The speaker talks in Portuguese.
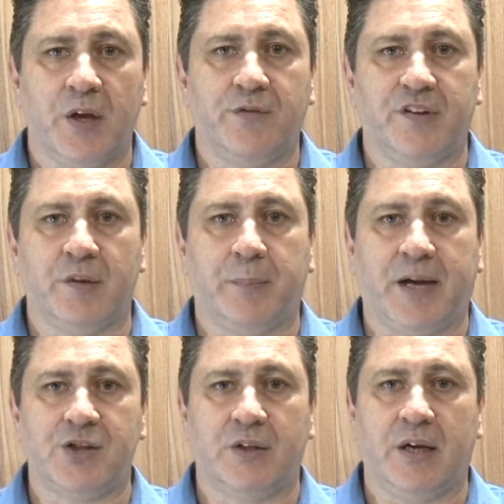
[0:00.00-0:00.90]
em fazer
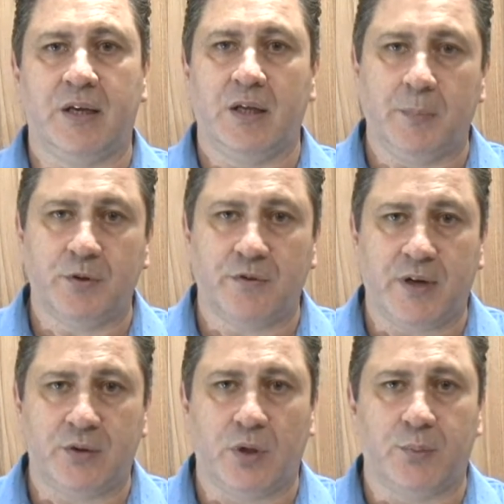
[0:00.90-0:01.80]
parte da equipe do vereador